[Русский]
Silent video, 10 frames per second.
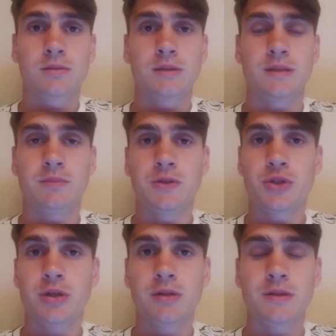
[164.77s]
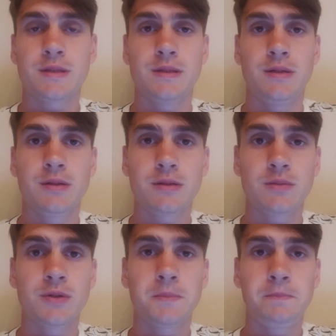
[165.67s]
Замолчала, сидела
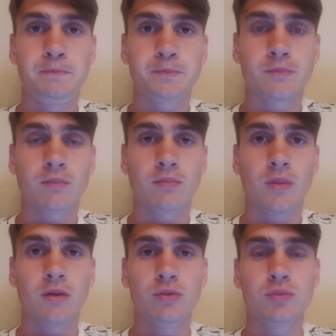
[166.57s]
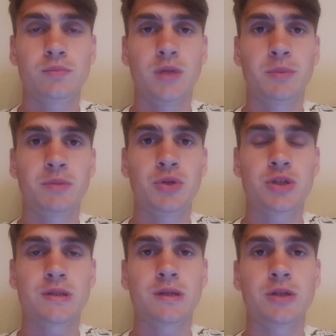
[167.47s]
себе. Ну, моя
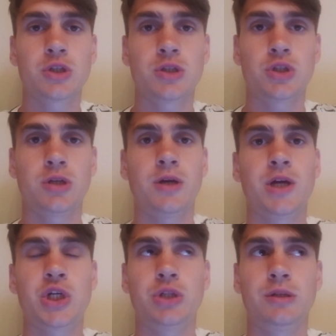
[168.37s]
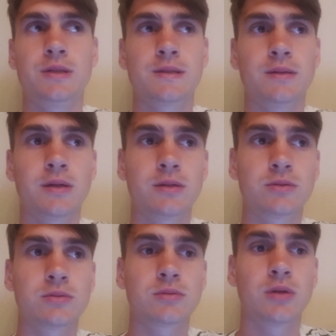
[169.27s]
подписчица, конечно же, экшена не сняла,
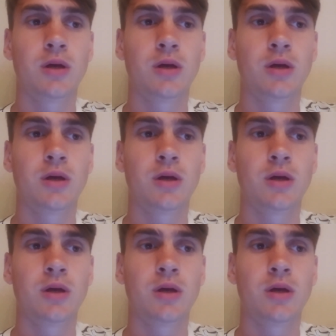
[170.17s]
но